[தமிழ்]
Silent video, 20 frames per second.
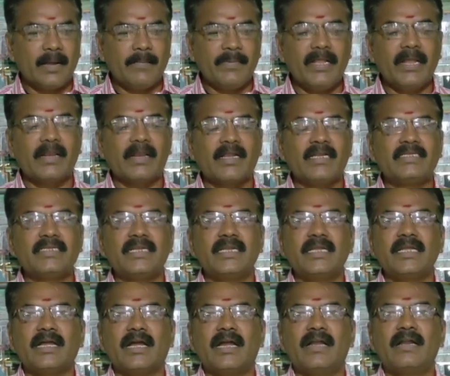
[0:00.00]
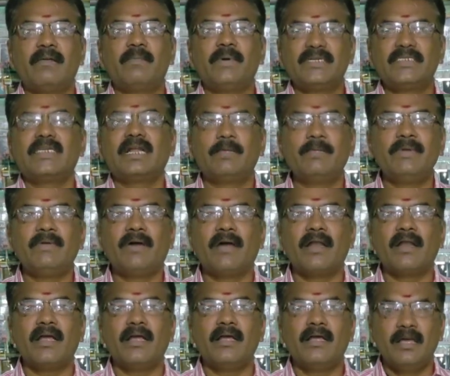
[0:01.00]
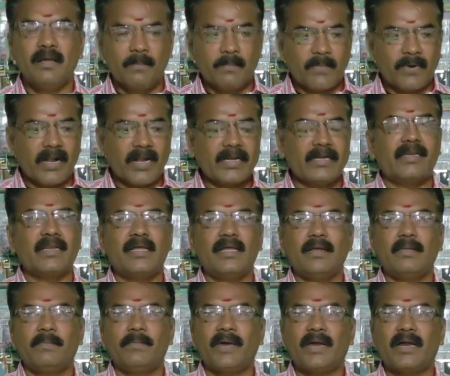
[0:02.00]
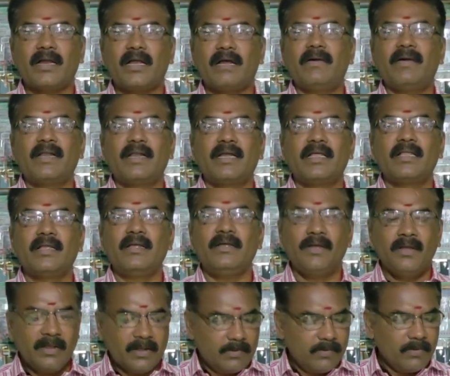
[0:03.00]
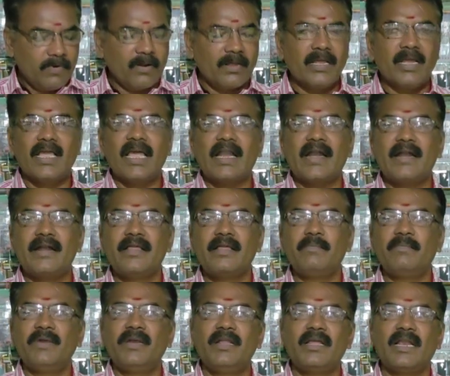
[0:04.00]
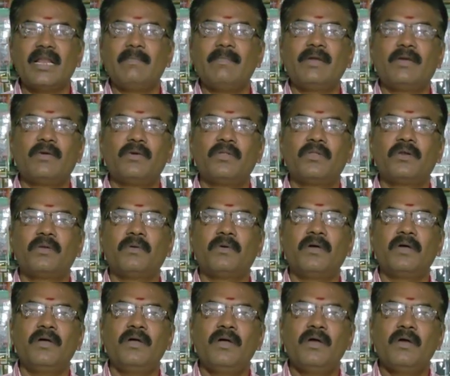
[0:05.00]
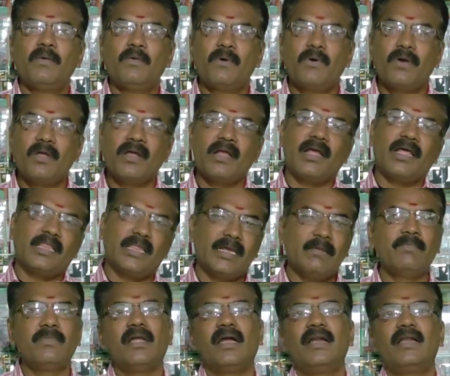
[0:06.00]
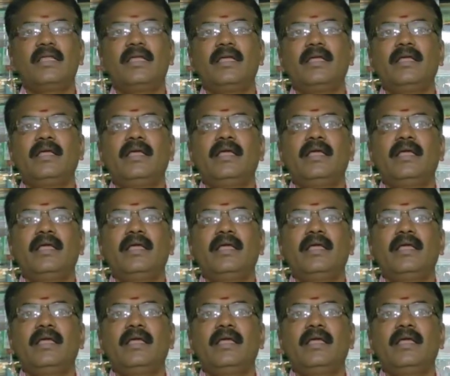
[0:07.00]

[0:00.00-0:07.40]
ஆப்பிள் எலக்ட்ரானிக்ஸ் நீங்கள் ஹண்ட்ரட் பர்சன்ட் நம்பி வாங்கலாம் ப்ராடக்ட் பக்காவாக இருக்குதோ உங்களுக்கு கேரண்டி பில் எல்லாமே கொடுத்துருவோம் உங்களுக்கு அதையும் தாண்டி